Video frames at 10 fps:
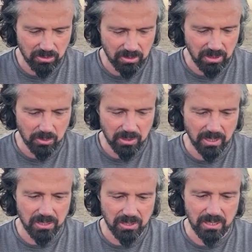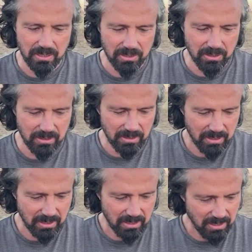Yağmurlar geç geldiği için
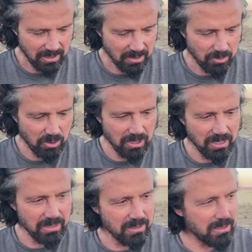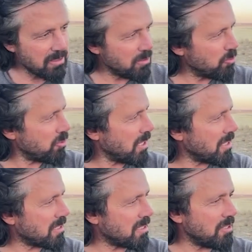böyle e,
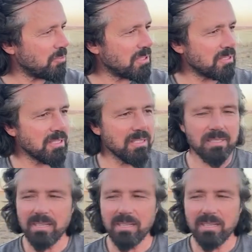numunelik diyeyim size.